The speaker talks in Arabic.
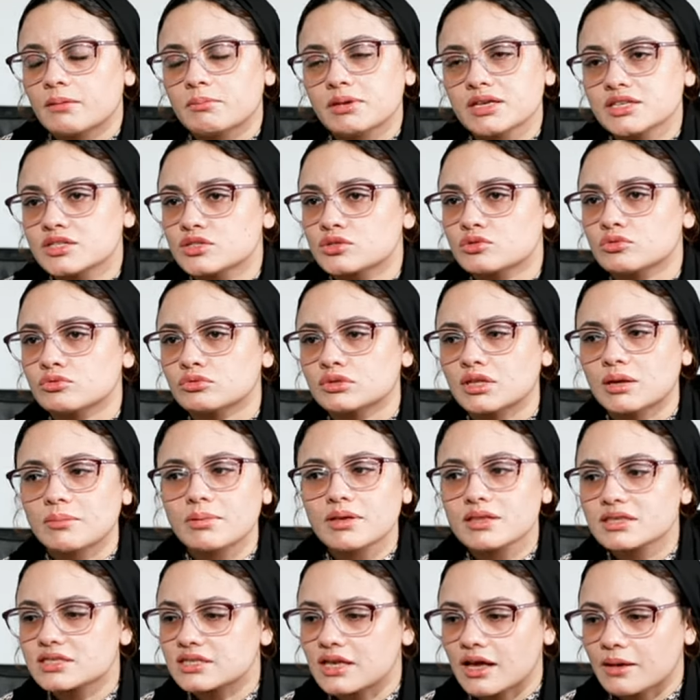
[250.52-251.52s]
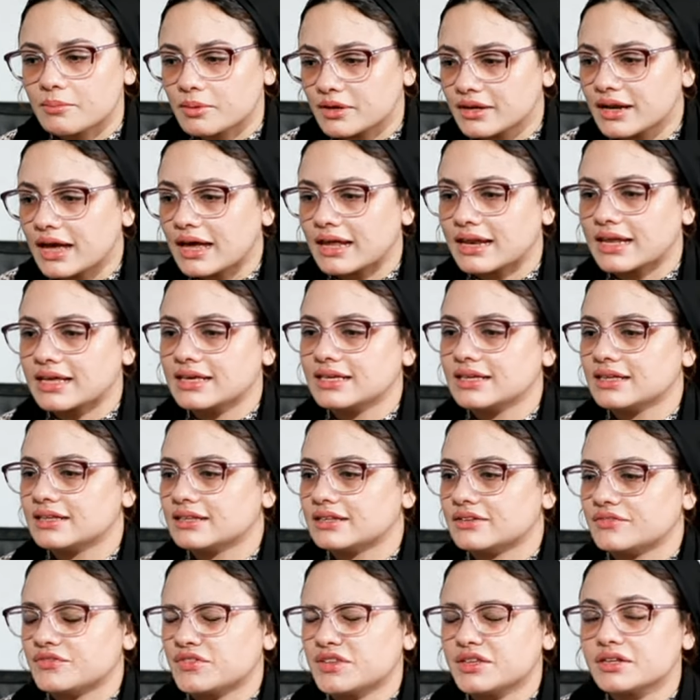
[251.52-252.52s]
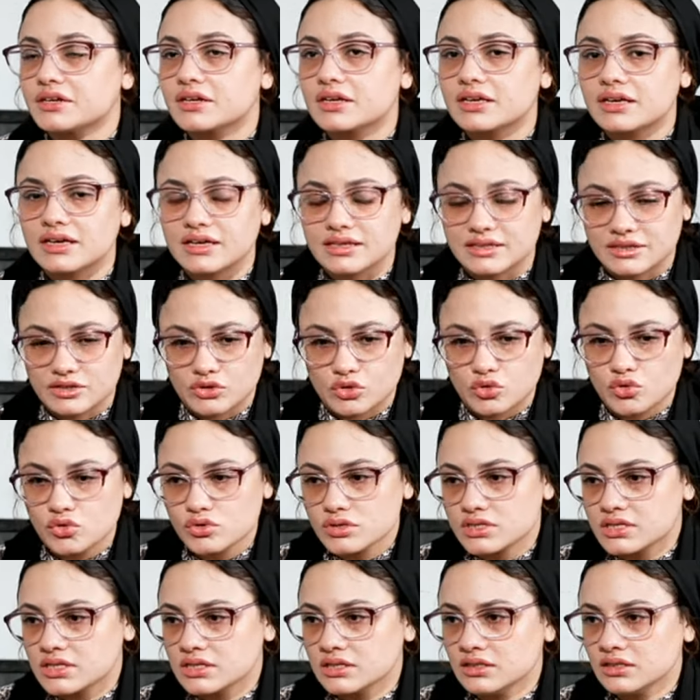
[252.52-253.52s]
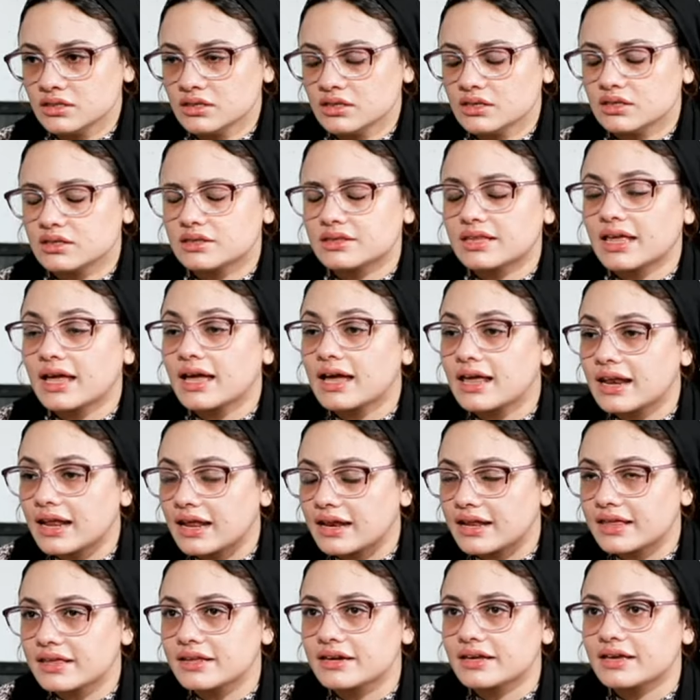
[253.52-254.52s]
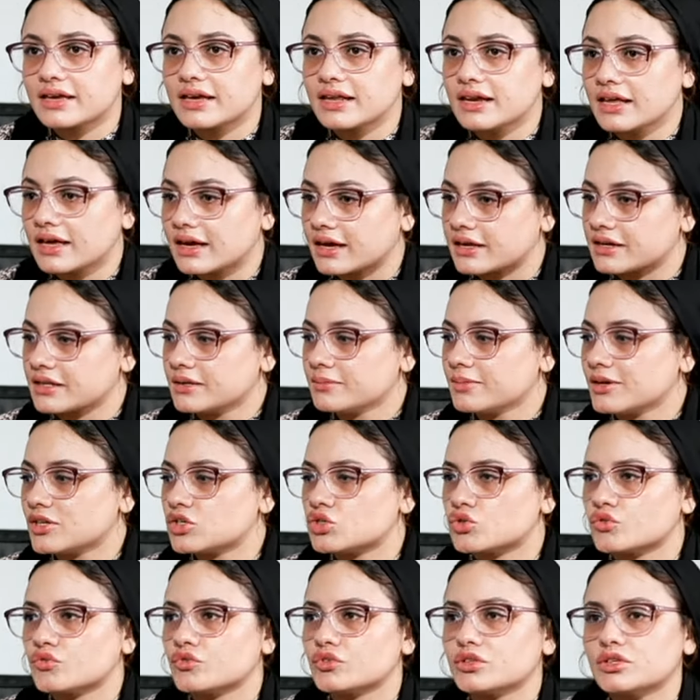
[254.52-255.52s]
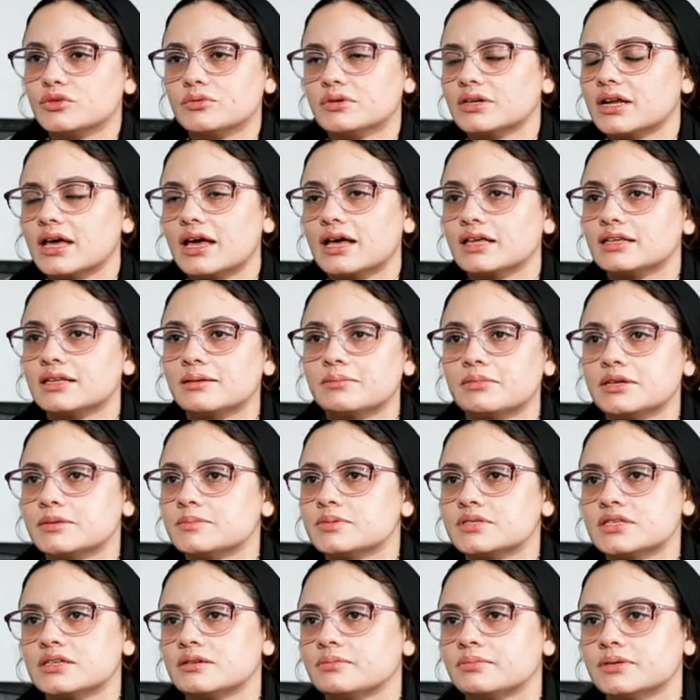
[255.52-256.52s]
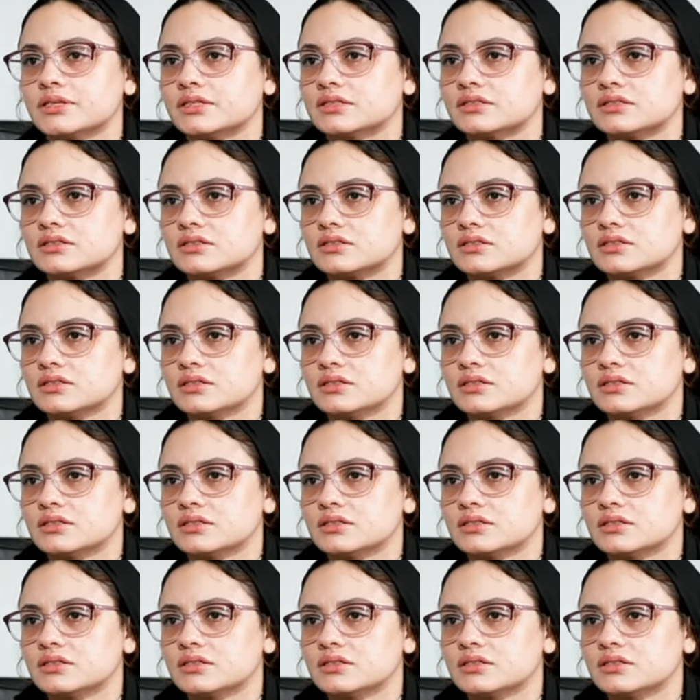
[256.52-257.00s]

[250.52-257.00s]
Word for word: بس وطبعا صعبان عليا ان في رج... ان جوزي دخل عليا رجاله غريبه يشوفوني وانا قاعده بلبس البيت